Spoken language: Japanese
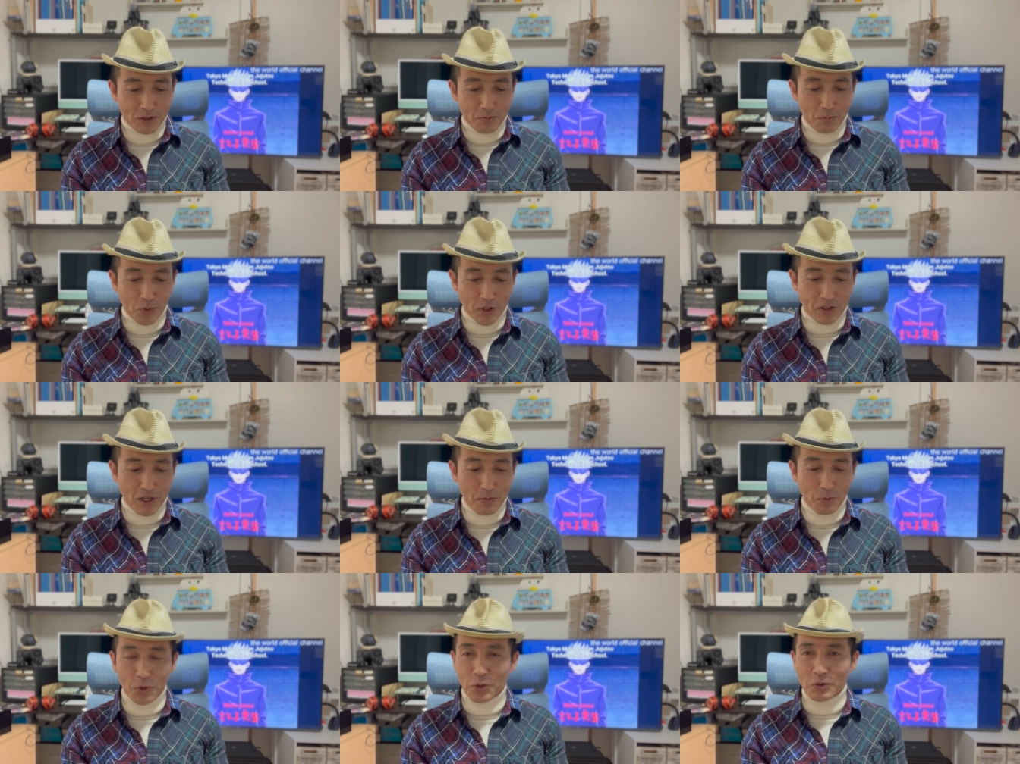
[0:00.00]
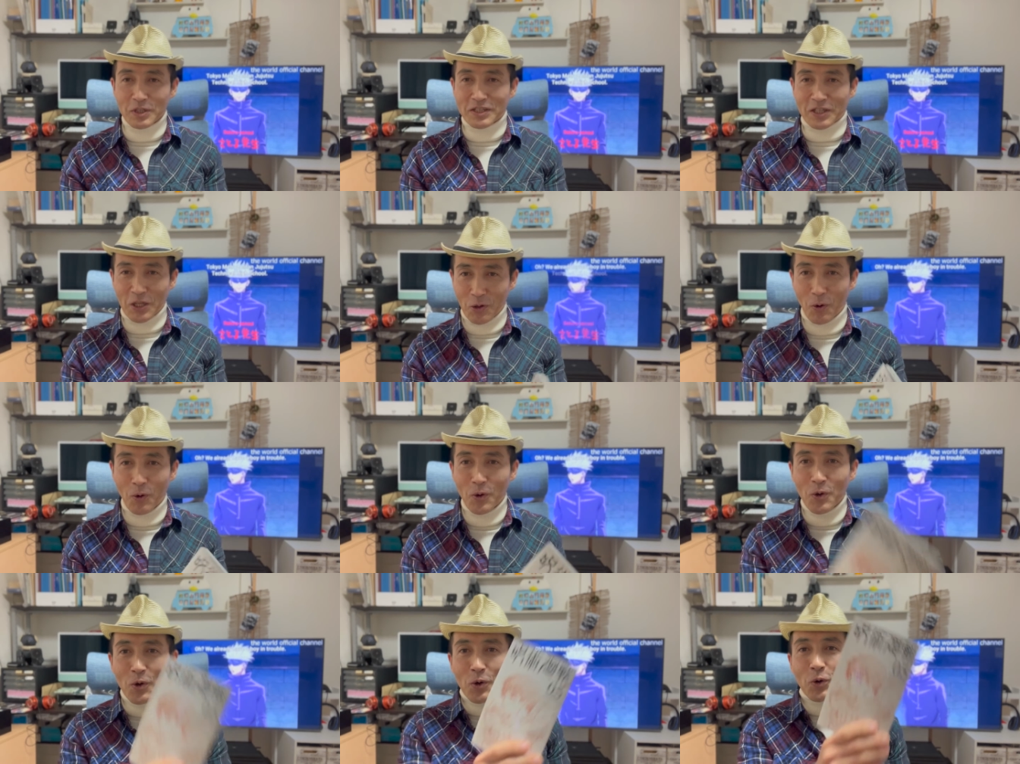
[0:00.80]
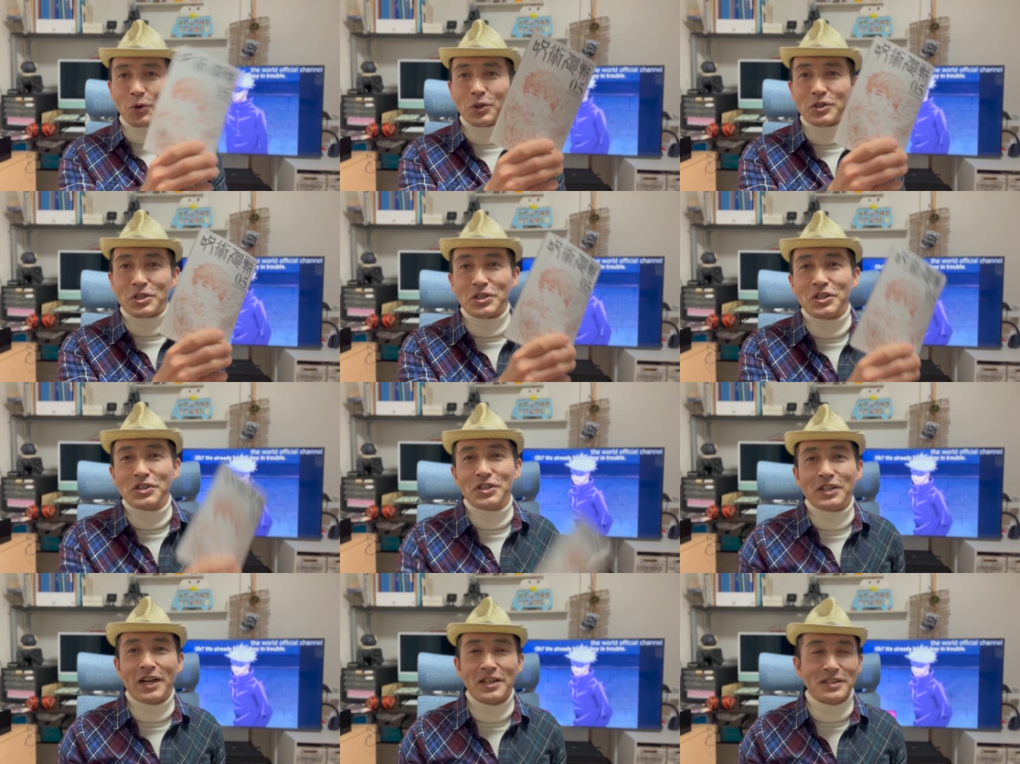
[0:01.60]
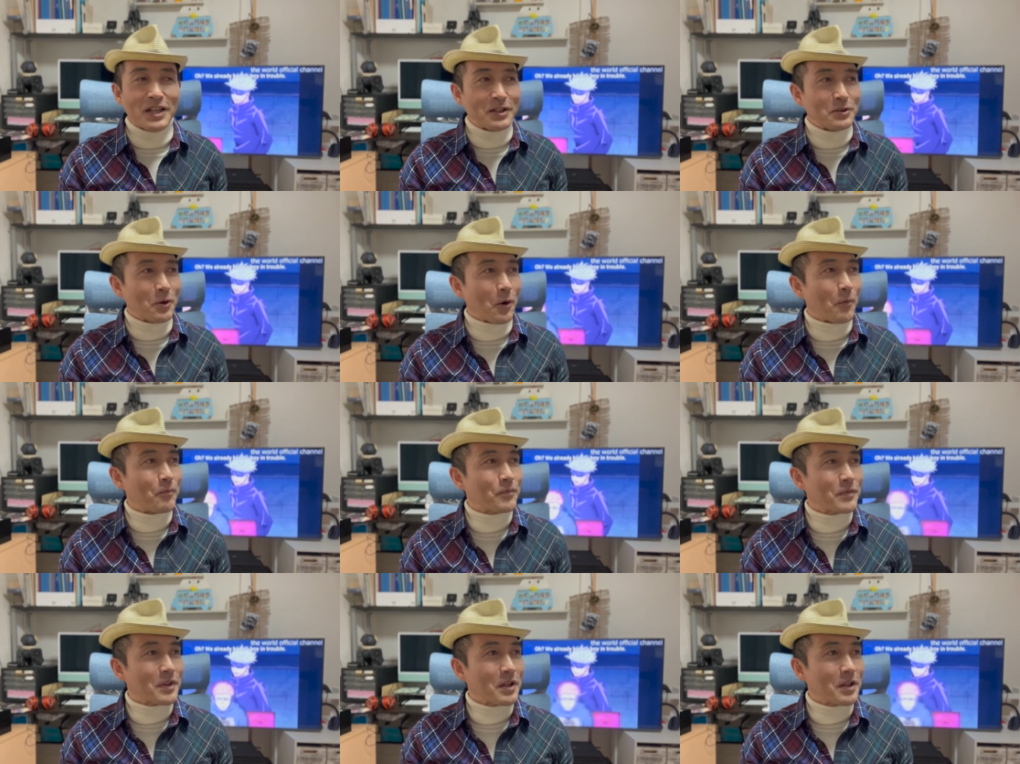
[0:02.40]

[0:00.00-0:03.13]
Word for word: もう一回戻るんですけどこの「呪術廻戦」の